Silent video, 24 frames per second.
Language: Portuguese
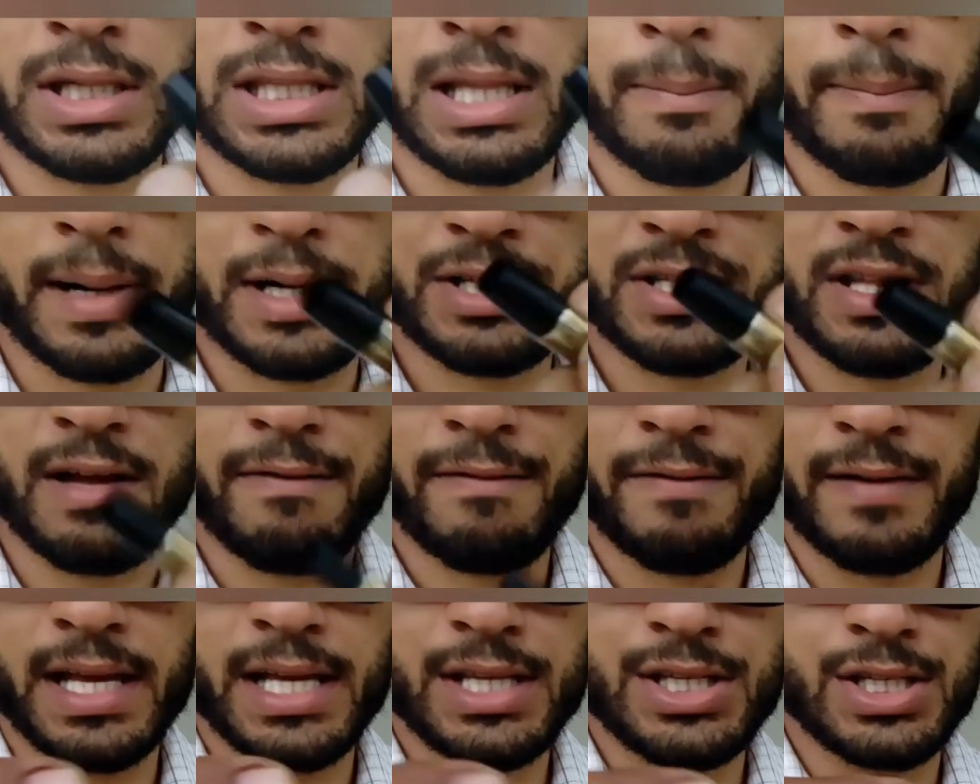coloca na parte
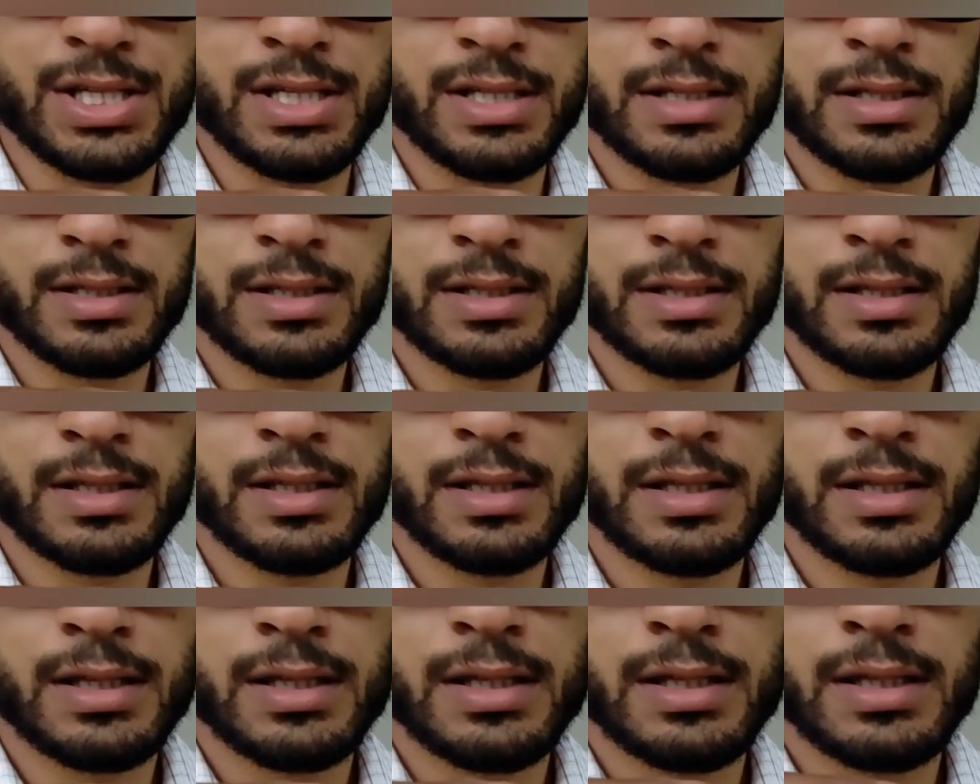da frente
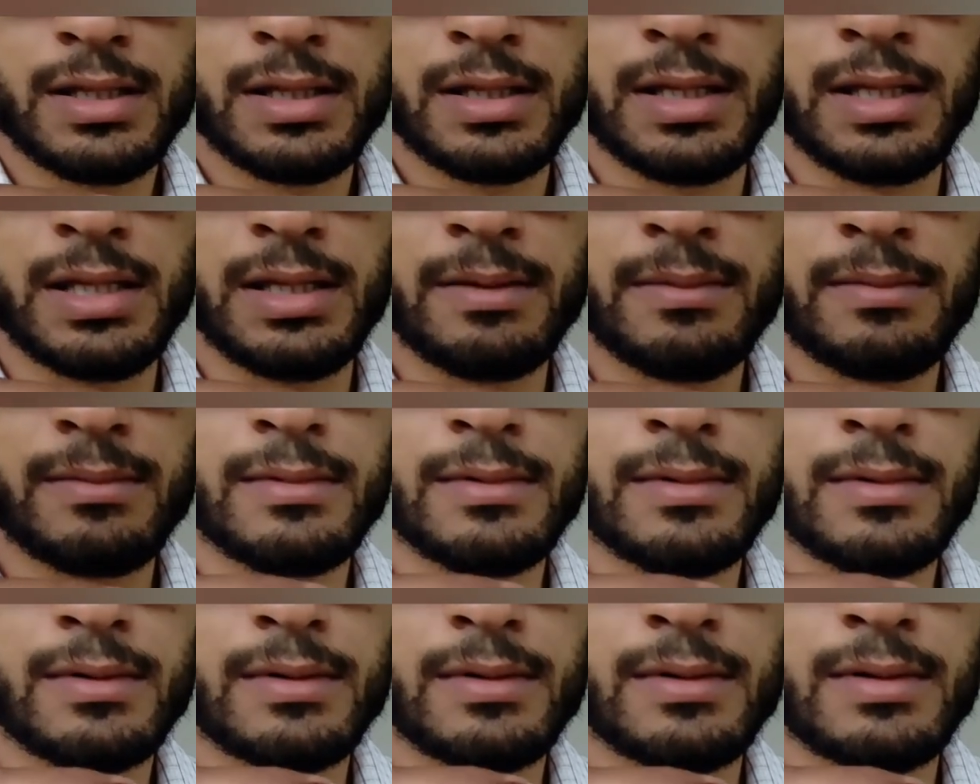
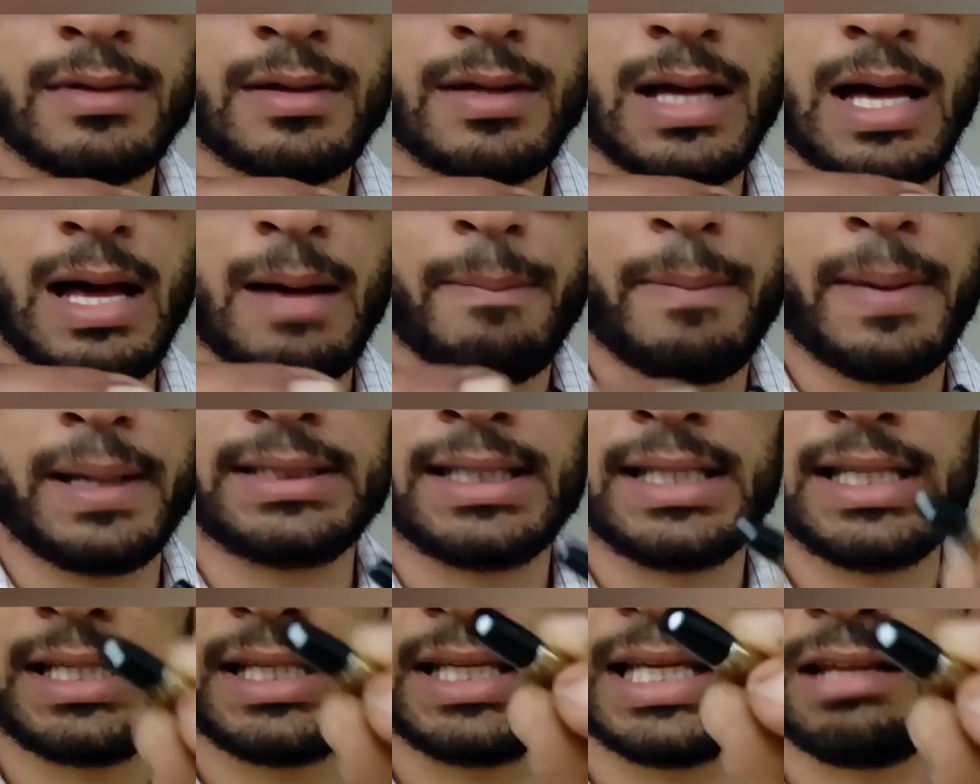e
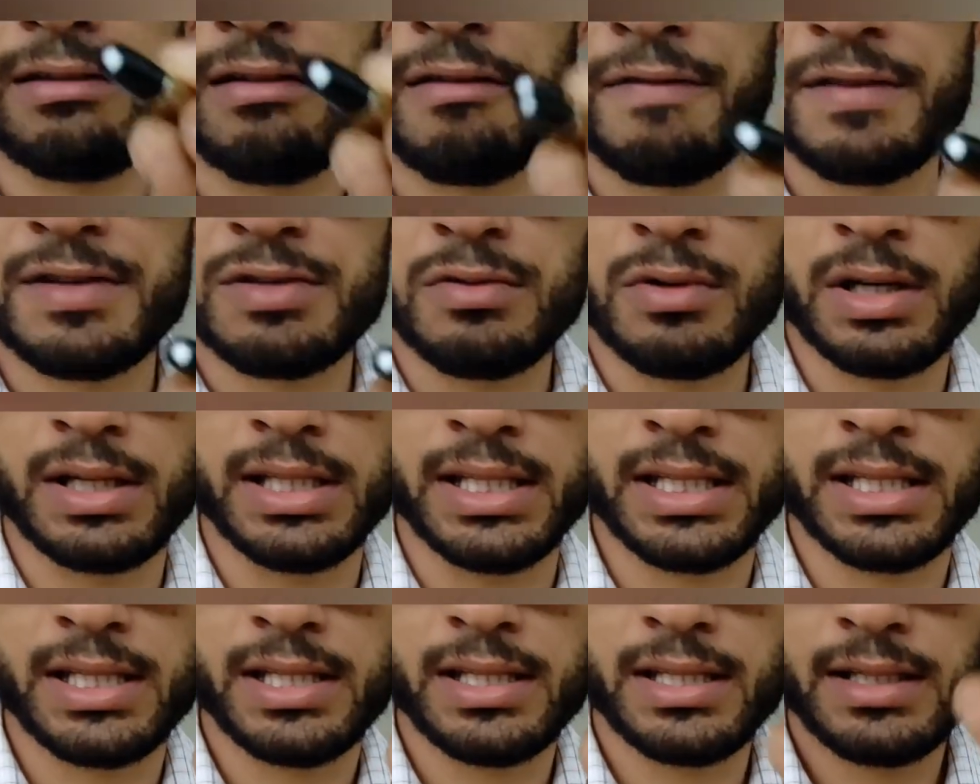aperta ela aqui. Ela vai fazer um
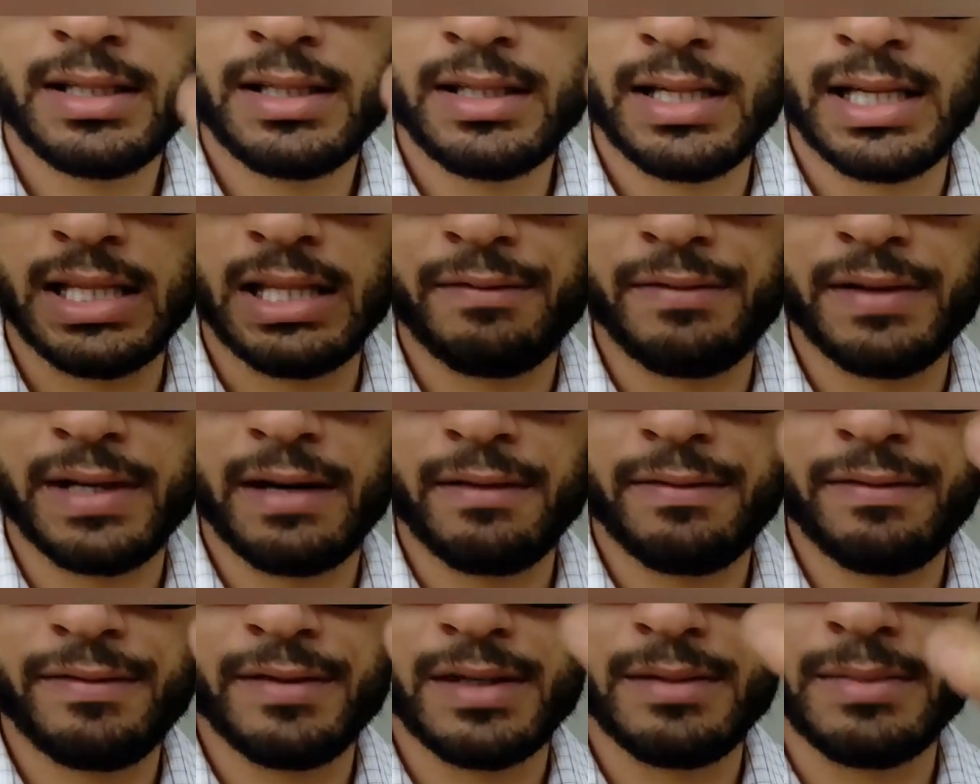clique. Ela
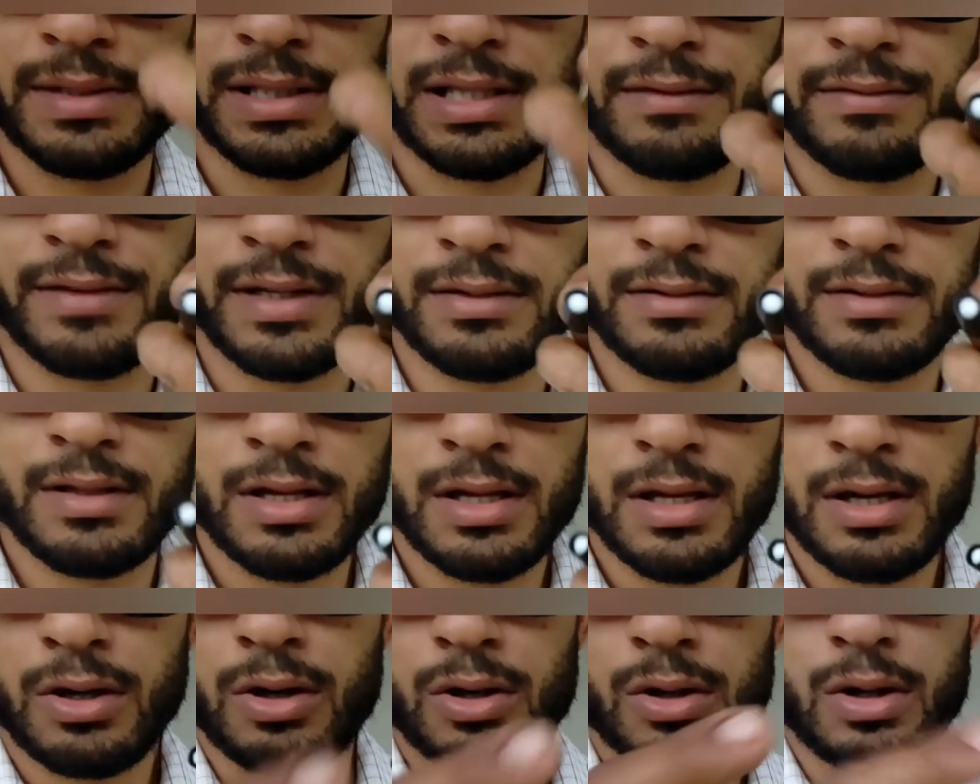fica firme, tá
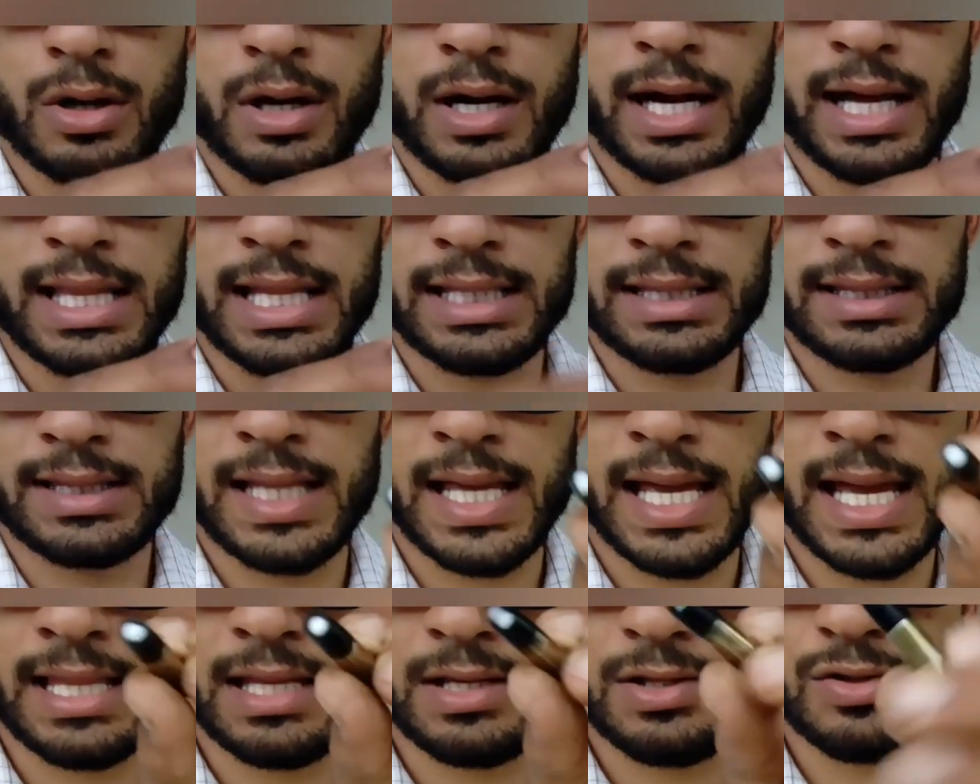vendo? Coloca ela
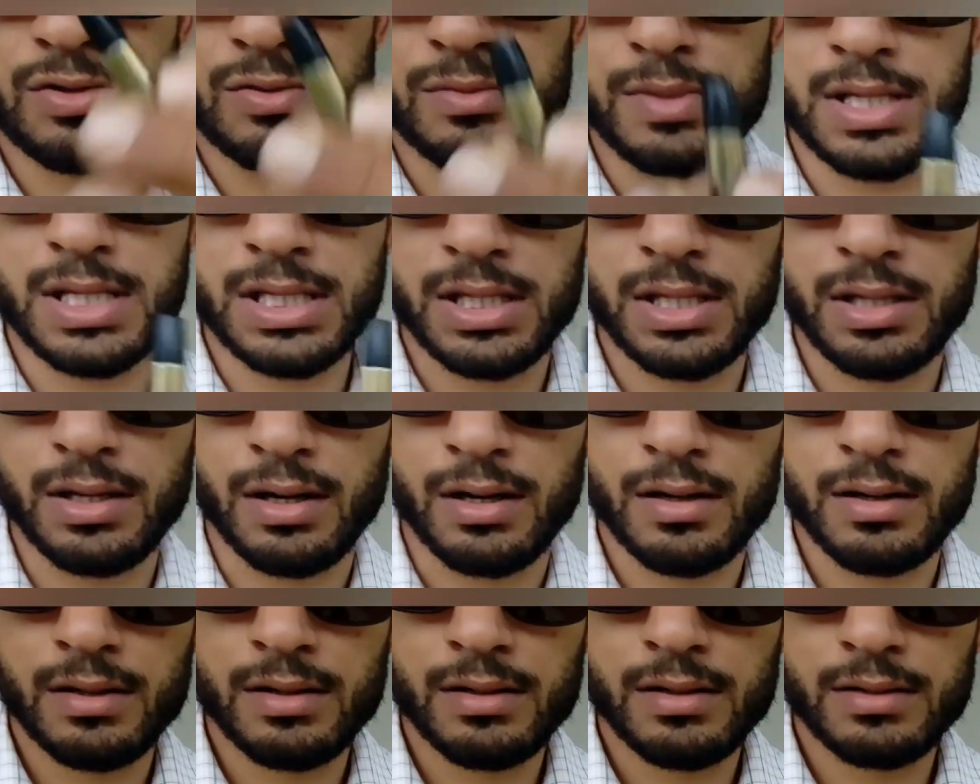até ela sumir
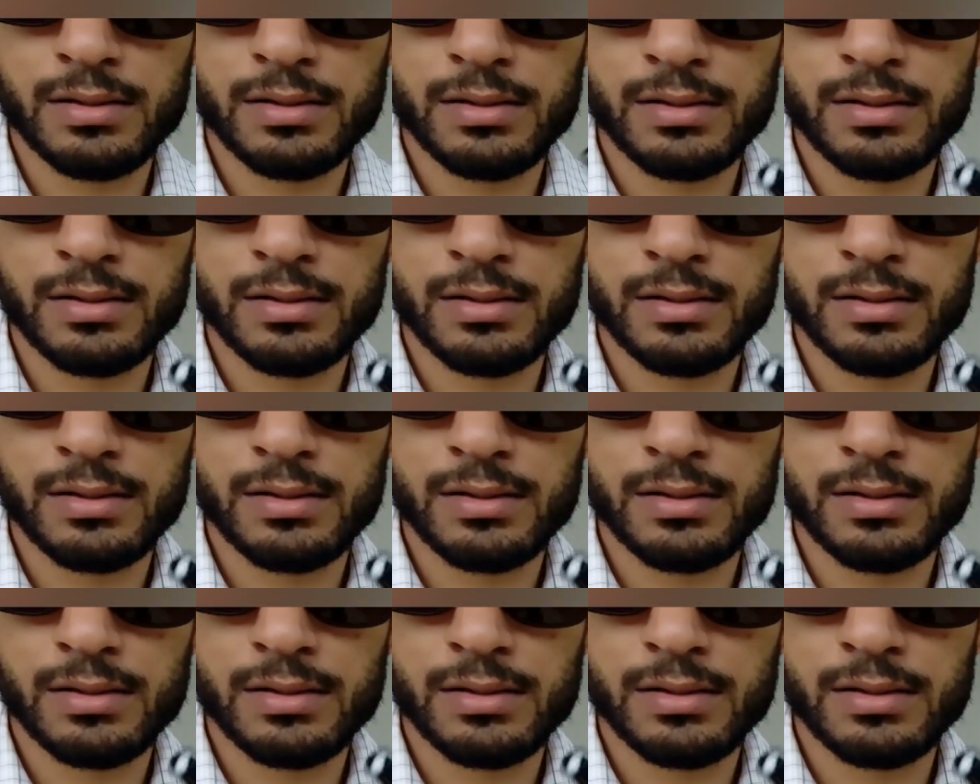aqui, ó.